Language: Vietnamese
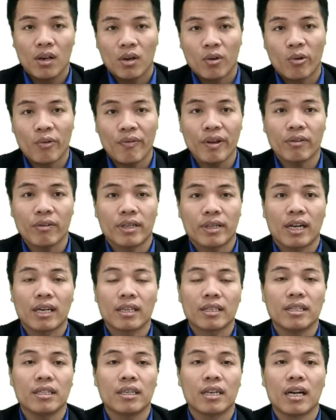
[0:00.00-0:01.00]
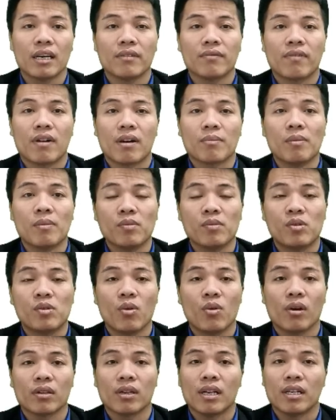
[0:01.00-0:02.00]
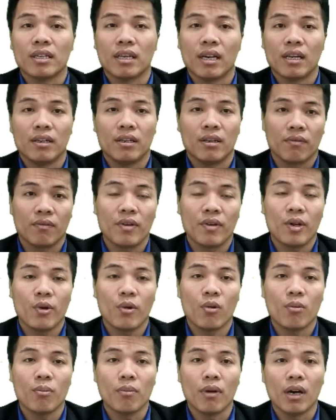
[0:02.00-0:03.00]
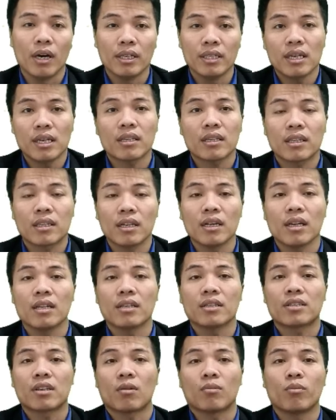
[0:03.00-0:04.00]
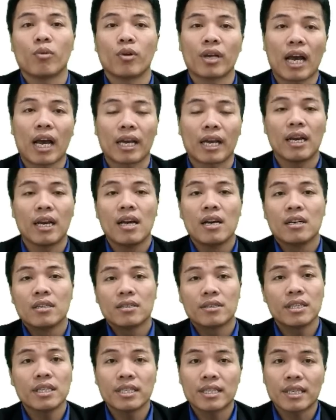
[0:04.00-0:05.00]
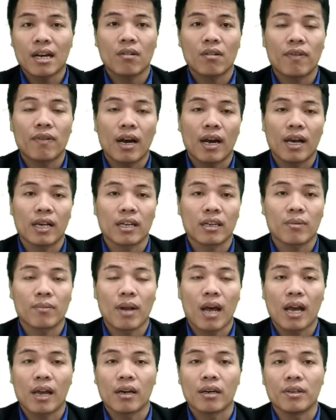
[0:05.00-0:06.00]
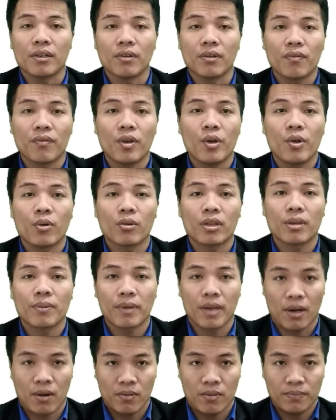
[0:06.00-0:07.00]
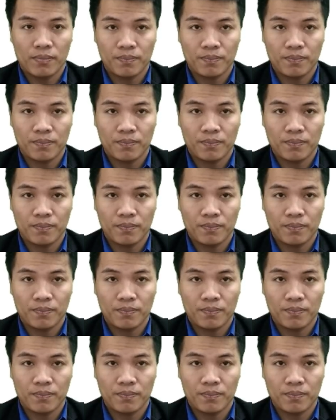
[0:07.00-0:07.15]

Quý vị có thể đăng ký kênh và bấm chuông để nhận những video mới nhất khi lên sóng mỗi ngày. Xin chào và hẹn gặp lại ở những video tiếp theo.